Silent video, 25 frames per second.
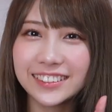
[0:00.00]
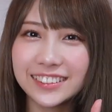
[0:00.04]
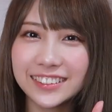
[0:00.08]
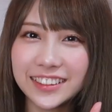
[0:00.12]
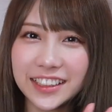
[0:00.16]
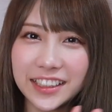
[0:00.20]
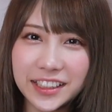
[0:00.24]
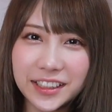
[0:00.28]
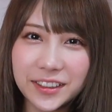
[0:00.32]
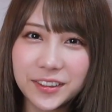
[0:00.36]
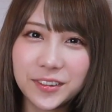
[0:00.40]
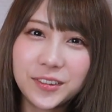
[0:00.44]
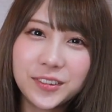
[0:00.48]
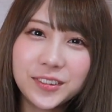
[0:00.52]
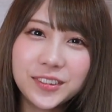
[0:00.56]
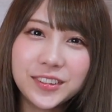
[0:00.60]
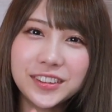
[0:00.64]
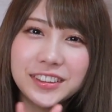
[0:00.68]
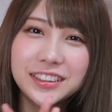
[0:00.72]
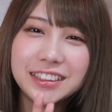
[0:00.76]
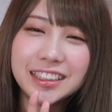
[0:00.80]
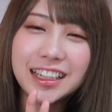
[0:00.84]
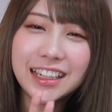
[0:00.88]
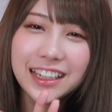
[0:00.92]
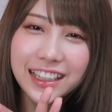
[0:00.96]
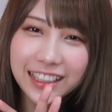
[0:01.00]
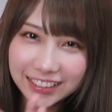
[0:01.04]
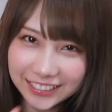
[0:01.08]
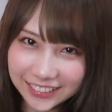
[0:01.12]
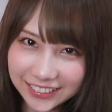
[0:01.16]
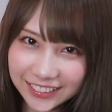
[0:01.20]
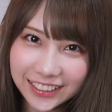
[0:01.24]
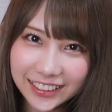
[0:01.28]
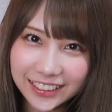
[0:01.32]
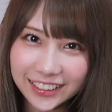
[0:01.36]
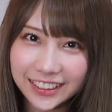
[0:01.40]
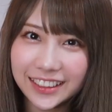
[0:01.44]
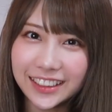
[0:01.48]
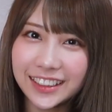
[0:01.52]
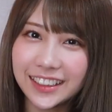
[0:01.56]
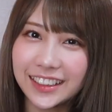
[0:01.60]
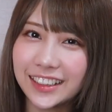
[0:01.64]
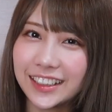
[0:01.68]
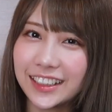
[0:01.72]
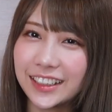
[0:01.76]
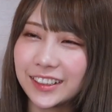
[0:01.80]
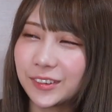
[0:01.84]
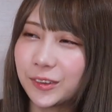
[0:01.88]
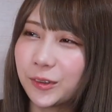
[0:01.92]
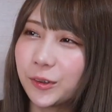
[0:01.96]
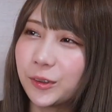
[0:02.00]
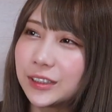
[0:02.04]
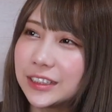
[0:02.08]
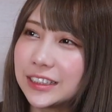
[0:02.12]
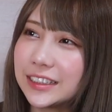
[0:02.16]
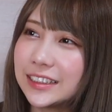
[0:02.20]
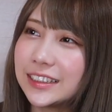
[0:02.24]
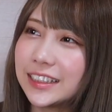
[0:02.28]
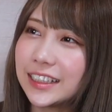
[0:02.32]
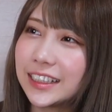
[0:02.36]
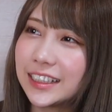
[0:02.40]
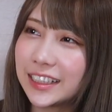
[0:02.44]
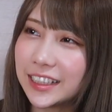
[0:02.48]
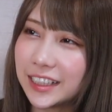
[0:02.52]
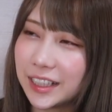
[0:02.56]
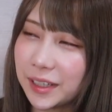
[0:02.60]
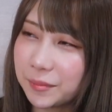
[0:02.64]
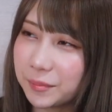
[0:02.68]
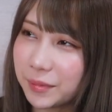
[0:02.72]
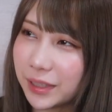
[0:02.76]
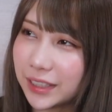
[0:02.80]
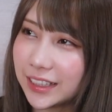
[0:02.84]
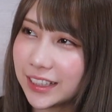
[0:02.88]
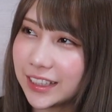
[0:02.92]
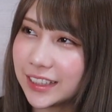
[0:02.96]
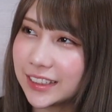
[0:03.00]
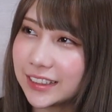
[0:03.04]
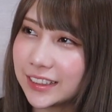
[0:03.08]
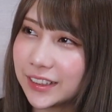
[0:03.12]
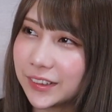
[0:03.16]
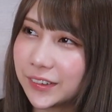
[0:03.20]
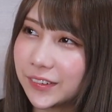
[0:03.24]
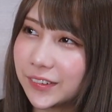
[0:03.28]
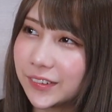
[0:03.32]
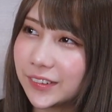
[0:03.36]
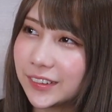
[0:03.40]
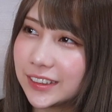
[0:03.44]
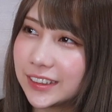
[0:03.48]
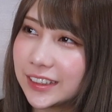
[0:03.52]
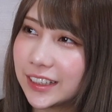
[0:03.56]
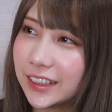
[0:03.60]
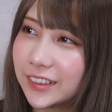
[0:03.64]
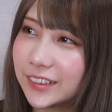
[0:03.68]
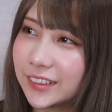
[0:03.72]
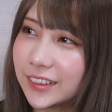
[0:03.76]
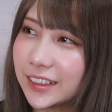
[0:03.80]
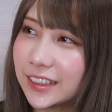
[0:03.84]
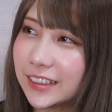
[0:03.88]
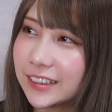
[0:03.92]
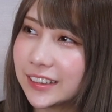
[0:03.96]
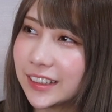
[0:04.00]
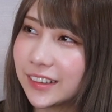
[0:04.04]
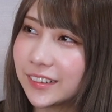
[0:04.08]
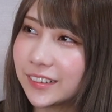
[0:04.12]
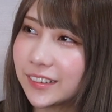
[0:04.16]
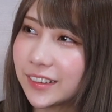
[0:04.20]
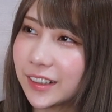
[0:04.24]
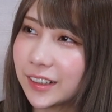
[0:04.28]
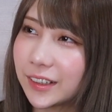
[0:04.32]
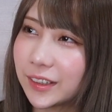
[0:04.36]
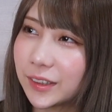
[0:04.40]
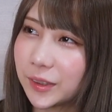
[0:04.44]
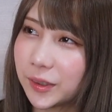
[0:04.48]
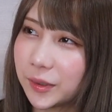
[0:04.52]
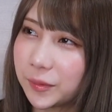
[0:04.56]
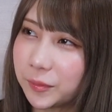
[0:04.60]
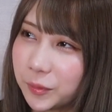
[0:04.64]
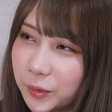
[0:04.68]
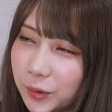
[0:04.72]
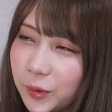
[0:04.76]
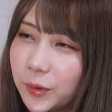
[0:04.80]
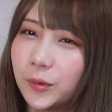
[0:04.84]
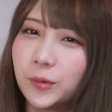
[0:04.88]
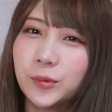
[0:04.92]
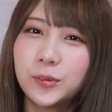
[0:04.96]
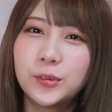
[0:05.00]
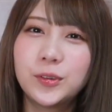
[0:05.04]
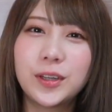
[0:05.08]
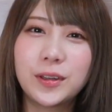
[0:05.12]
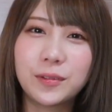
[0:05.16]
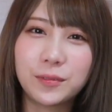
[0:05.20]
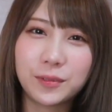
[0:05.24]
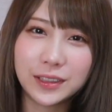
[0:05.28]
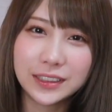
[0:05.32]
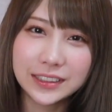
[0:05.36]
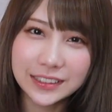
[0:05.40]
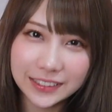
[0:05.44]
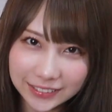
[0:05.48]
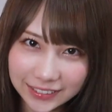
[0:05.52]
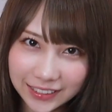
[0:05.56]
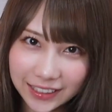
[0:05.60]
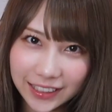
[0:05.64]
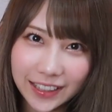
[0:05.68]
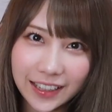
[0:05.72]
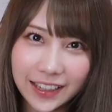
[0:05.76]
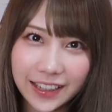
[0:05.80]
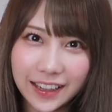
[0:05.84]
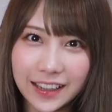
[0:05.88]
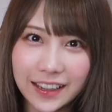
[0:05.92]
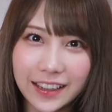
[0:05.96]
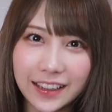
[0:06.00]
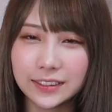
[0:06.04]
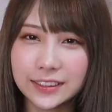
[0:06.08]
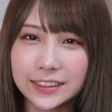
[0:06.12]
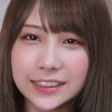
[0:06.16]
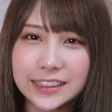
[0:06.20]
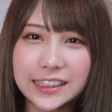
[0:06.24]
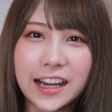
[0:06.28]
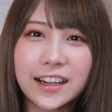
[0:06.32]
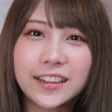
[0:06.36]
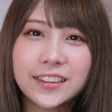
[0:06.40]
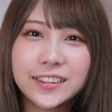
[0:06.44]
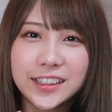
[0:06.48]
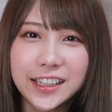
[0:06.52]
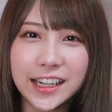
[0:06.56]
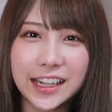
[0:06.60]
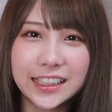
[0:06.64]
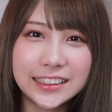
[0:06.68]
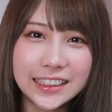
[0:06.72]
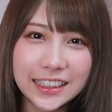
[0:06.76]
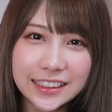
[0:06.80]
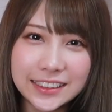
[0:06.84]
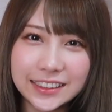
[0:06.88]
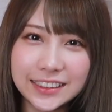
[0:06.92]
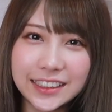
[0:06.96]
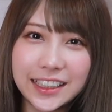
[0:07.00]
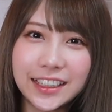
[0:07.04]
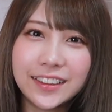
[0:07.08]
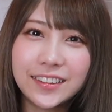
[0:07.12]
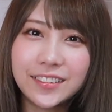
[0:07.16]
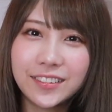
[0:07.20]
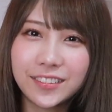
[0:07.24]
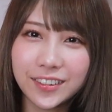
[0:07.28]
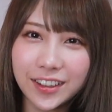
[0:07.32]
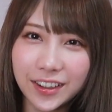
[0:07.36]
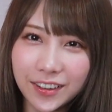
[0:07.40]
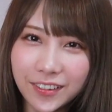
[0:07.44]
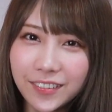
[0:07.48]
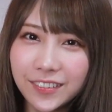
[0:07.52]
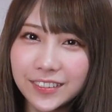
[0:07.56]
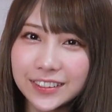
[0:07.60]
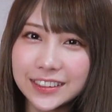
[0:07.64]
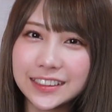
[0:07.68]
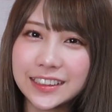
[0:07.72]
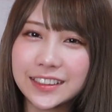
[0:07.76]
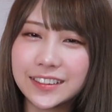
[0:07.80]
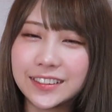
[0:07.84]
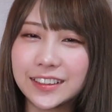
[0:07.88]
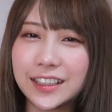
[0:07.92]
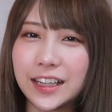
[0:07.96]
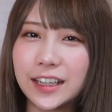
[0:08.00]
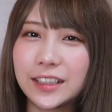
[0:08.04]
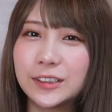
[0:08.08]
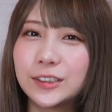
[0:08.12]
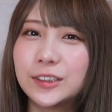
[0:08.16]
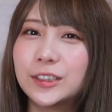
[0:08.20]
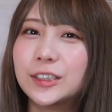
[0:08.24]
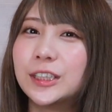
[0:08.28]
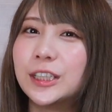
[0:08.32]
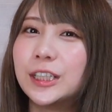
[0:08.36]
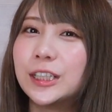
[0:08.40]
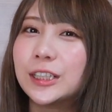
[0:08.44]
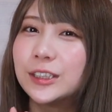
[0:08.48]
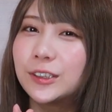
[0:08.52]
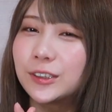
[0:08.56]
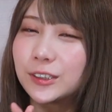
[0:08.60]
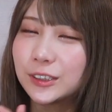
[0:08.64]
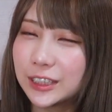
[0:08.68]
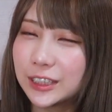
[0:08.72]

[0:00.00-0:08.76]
でね今度さらにあの個人的なマネージャーをしてくださる方も増えまして企画や撮影とかをしてくれる女